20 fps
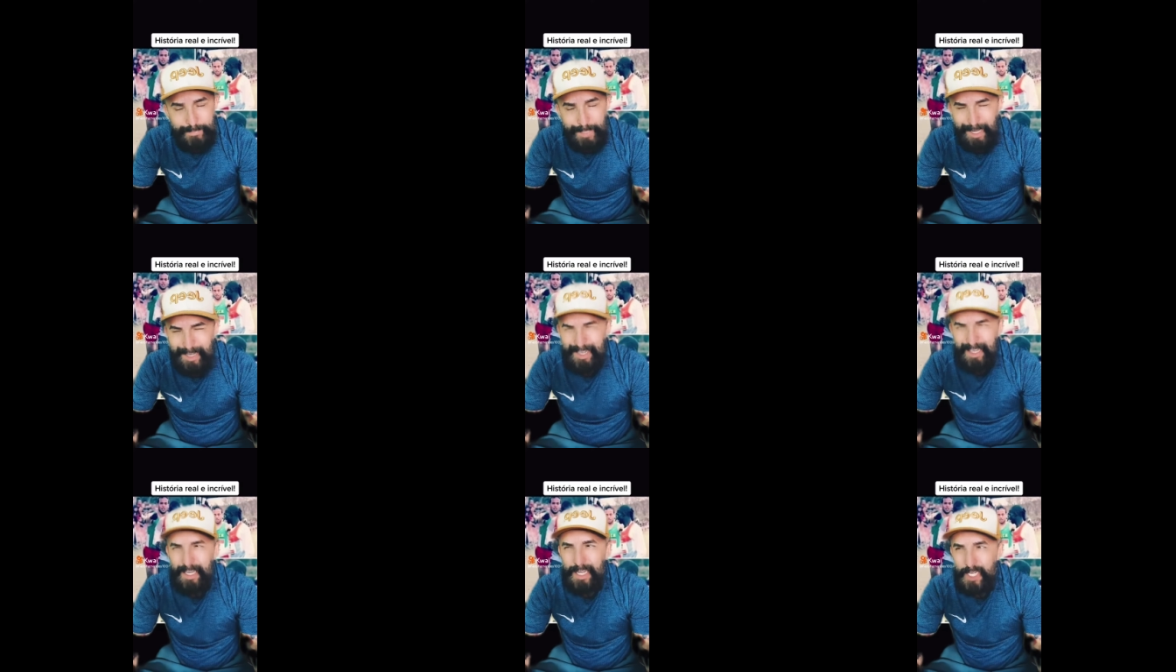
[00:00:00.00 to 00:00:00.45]

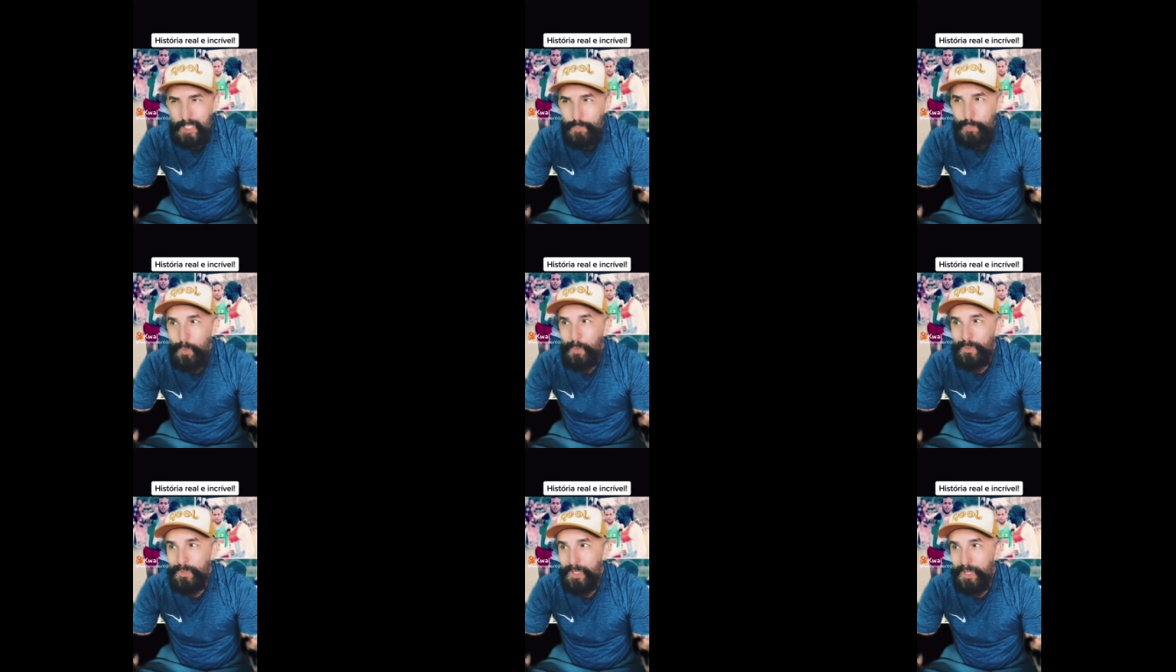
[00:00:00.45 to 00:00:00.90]
Aí ele
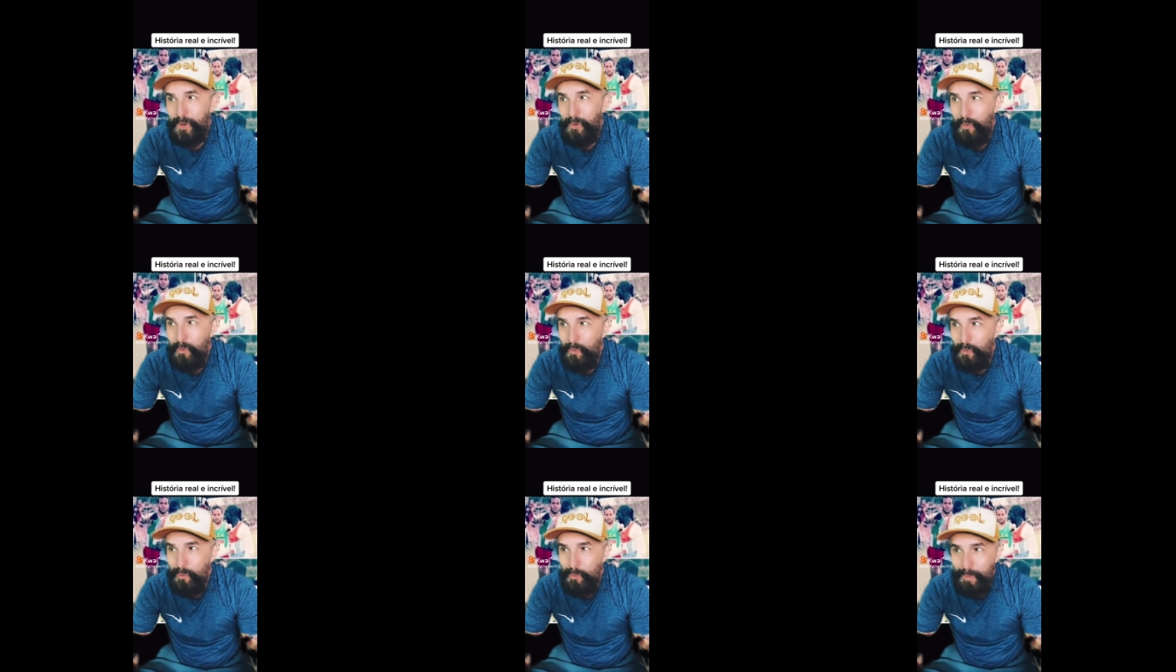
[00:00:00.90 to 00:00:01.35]

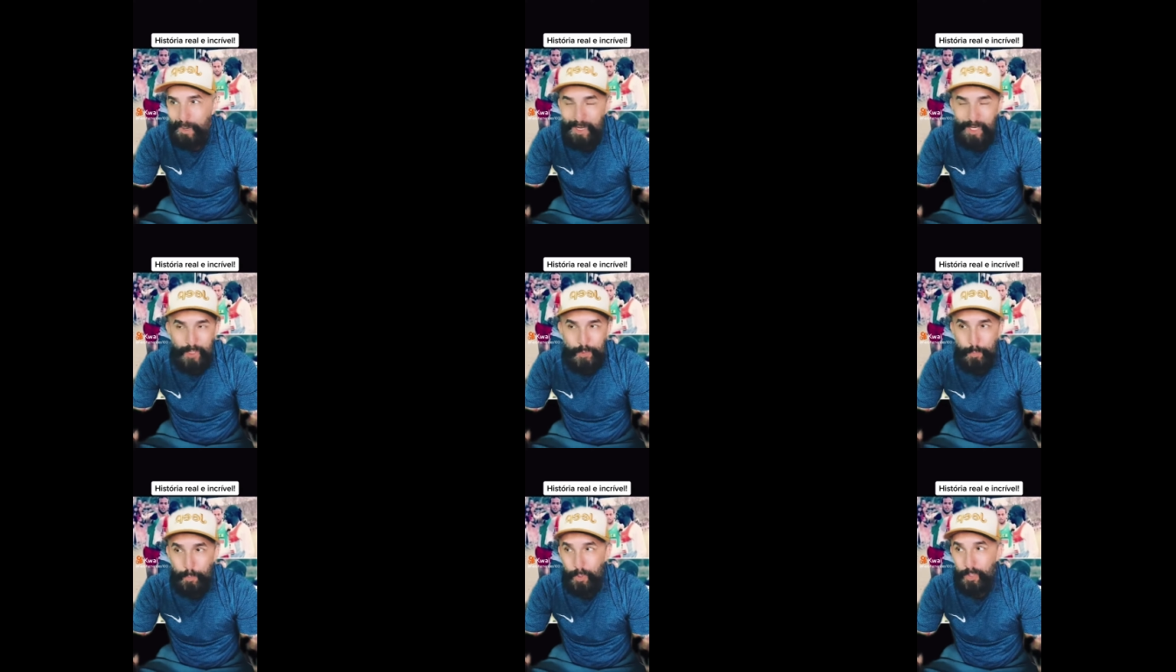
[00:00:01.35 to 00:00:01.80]
respondeu uma
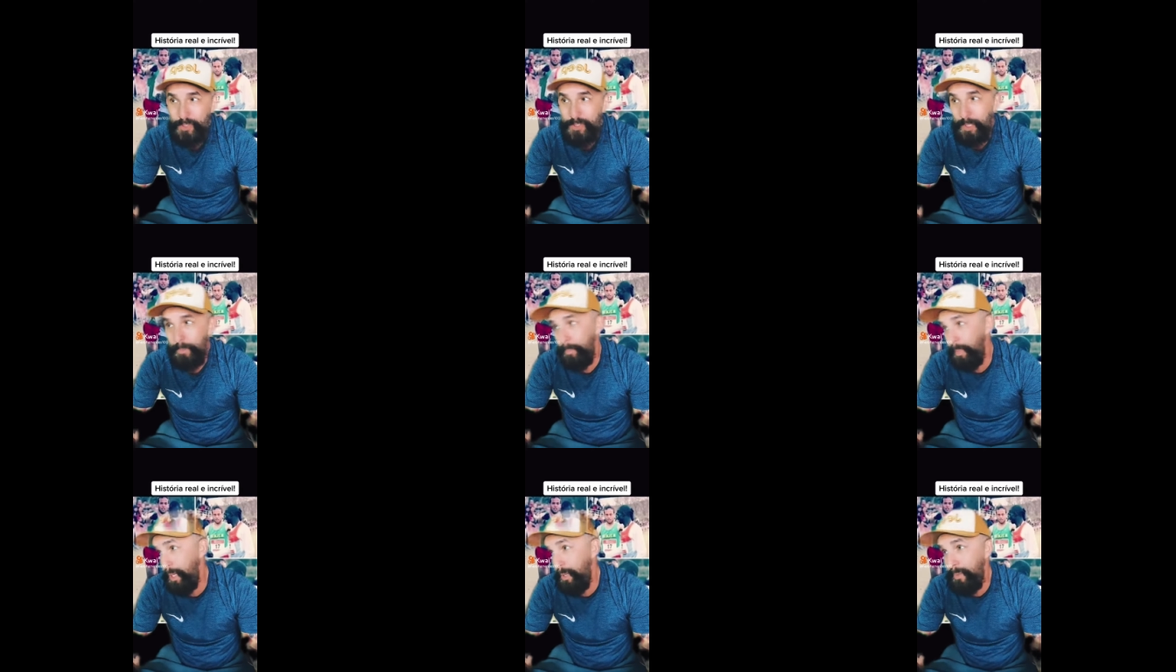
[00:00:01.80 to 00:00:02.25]
resposta
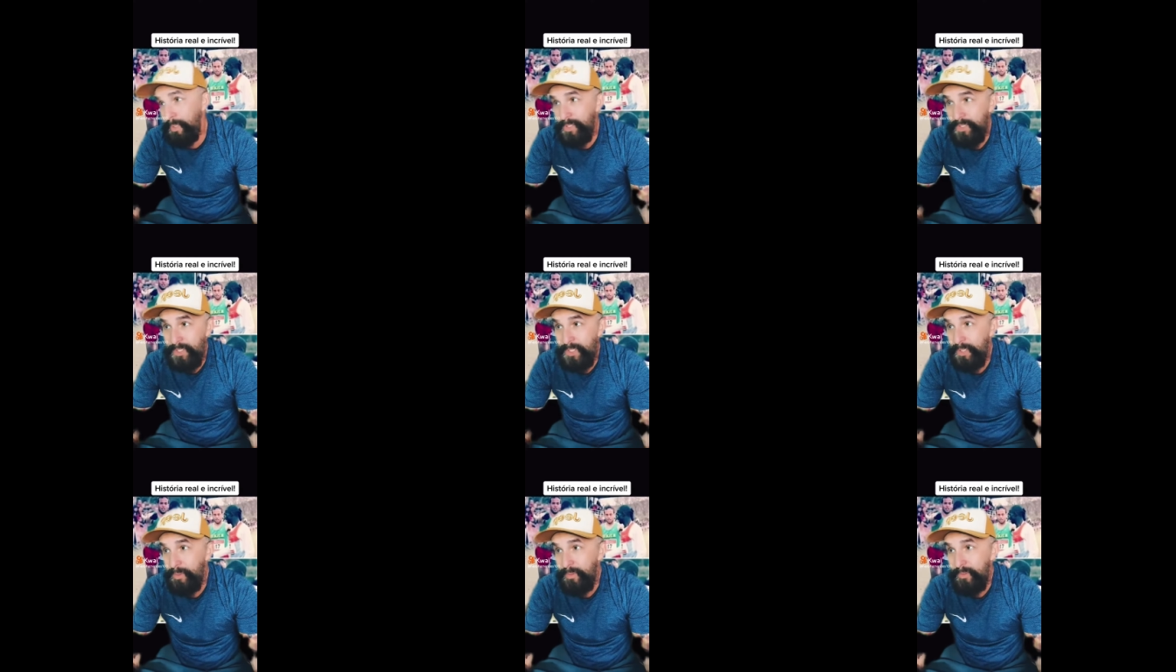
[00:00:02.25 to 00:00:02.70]
meio
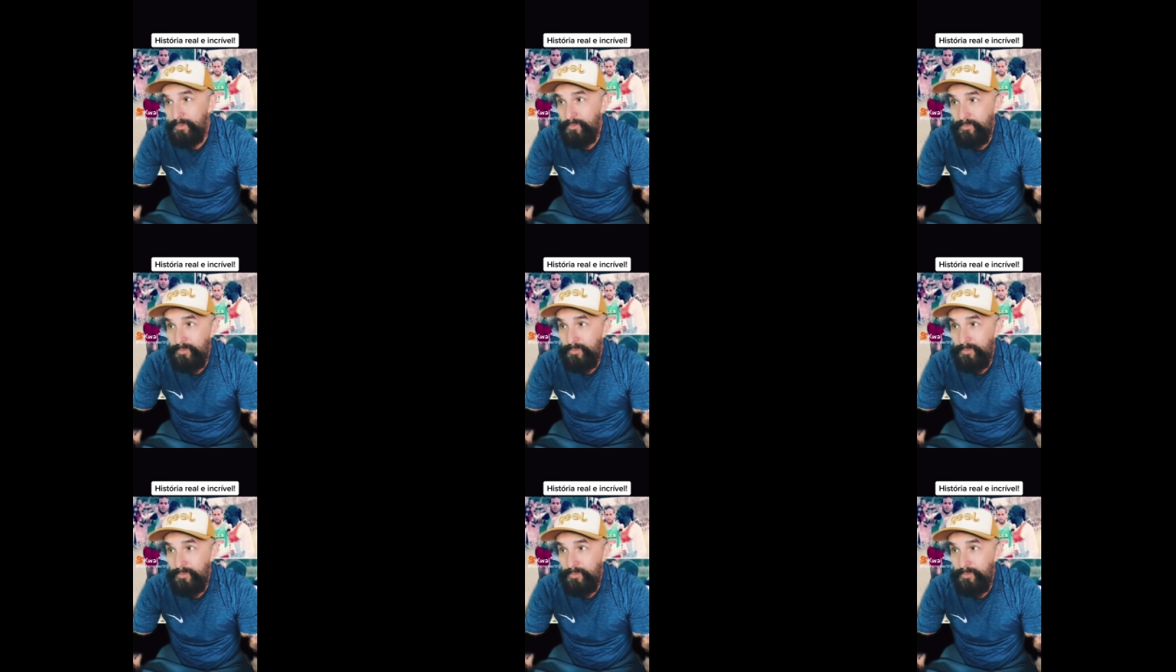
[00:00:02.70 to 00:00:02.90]
assim,